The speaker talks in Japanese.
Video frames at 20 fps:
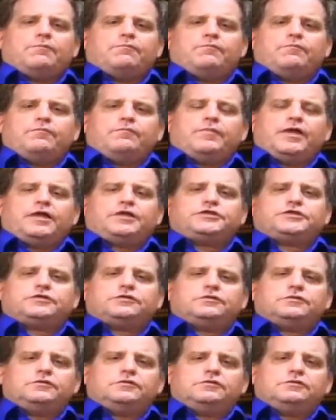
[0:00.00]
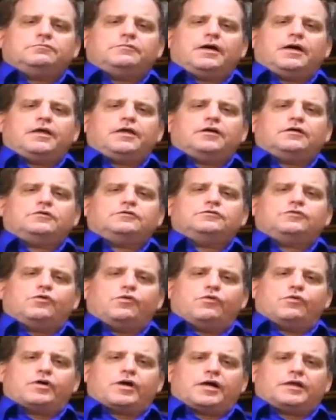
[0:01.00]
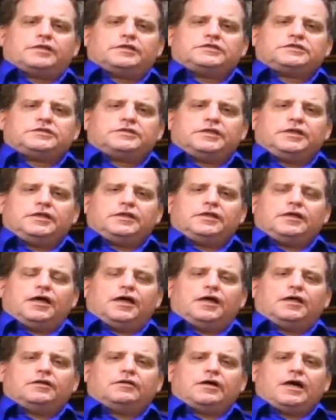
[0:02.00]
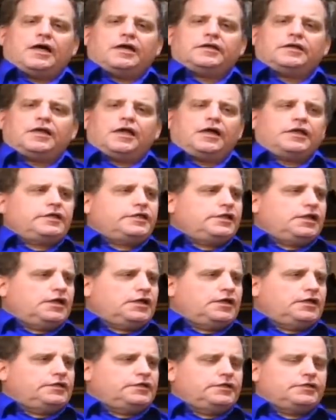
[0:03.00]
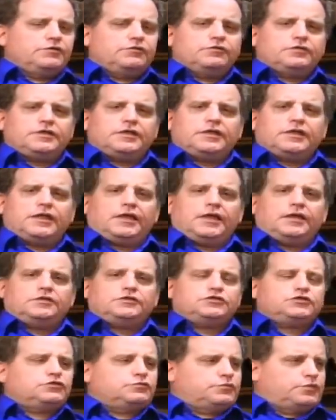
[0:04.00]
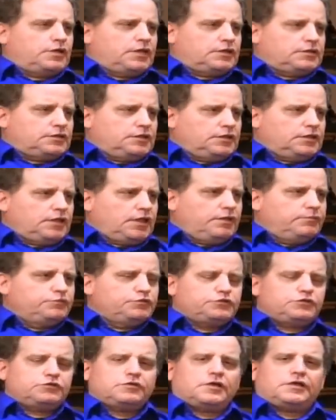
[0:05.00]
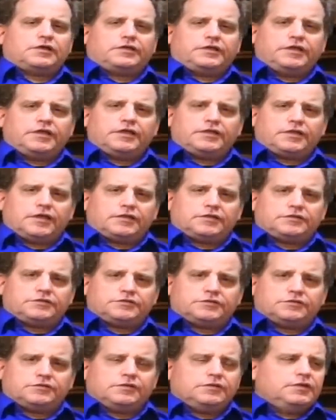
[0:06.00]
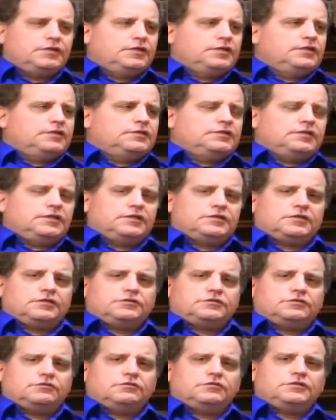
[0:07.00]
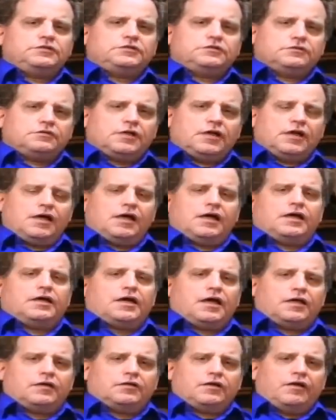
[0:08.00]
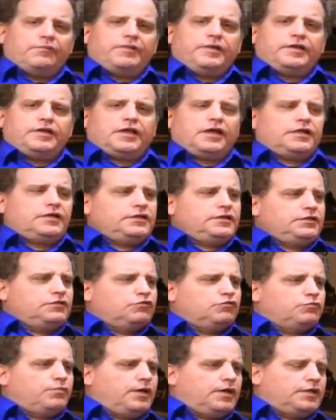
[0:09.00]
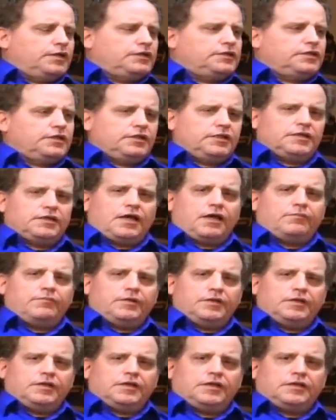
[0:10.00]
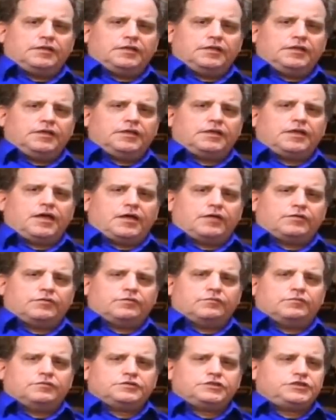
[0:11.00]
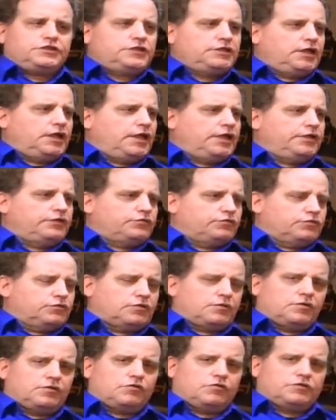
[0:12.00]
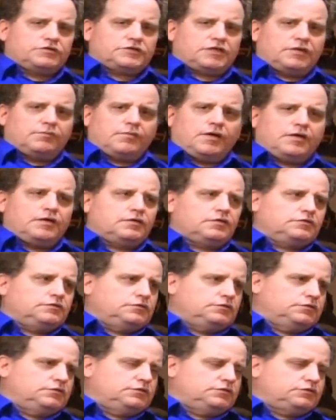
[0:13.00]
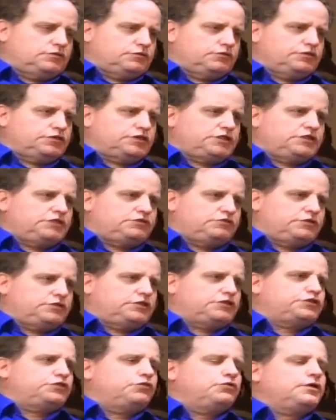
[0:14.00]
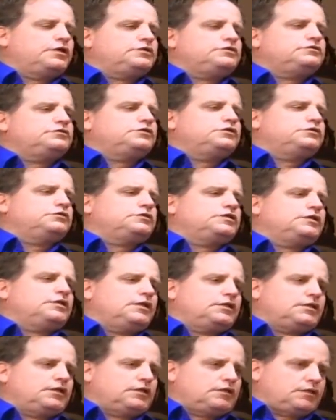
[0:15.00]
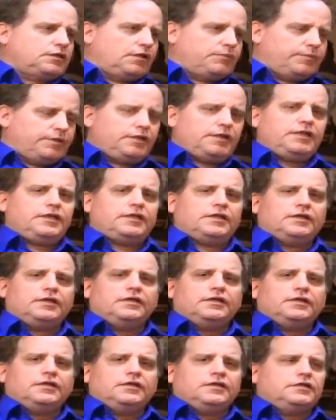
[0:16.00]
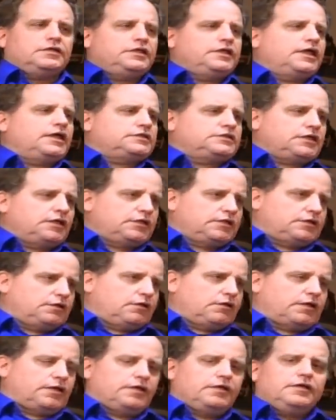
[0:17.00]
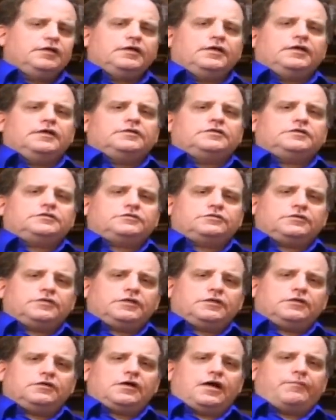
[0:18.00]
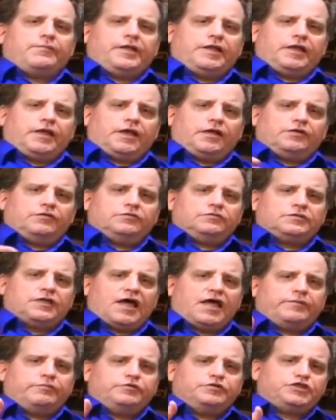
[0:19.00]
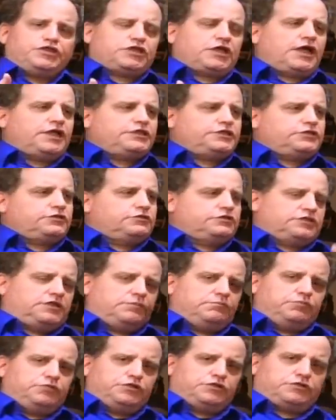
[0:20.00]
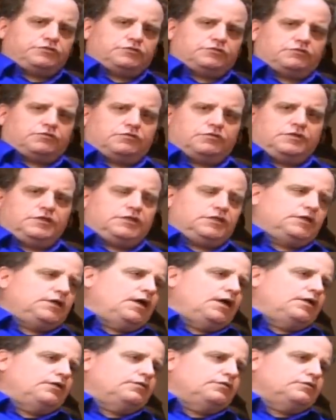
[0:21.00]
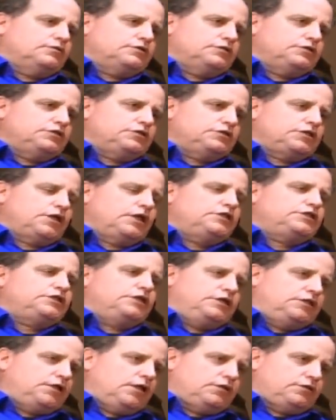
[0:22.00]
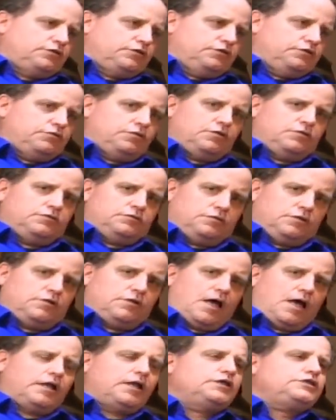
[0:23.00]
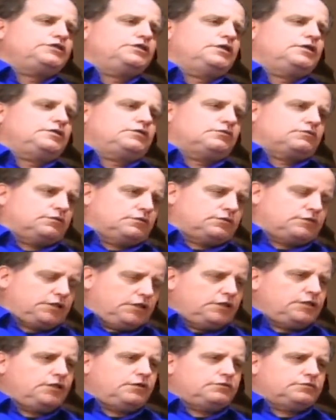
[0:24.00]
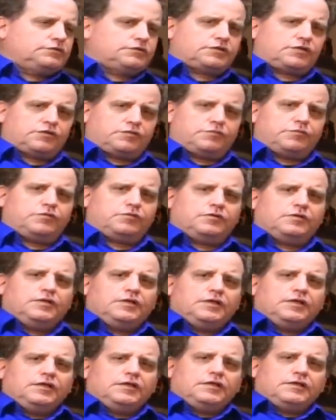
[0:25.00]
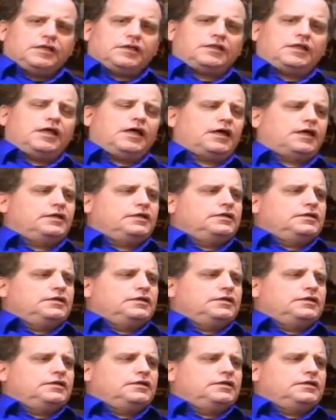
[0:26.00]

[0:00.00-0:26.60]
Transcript: メキシコの麻薬王がですね明らかに大きな援助をもらって刑務所から逃げたんですよ。でその人がアメリカに呼ばれてアメリカでCIA と国際麻薬組織について証言する予定だったために逃がされたわけで、それがアメリカの内部仕返しとしてブッシュのところに仕返しいたっていう話だと聞いてるんですけれども、ただ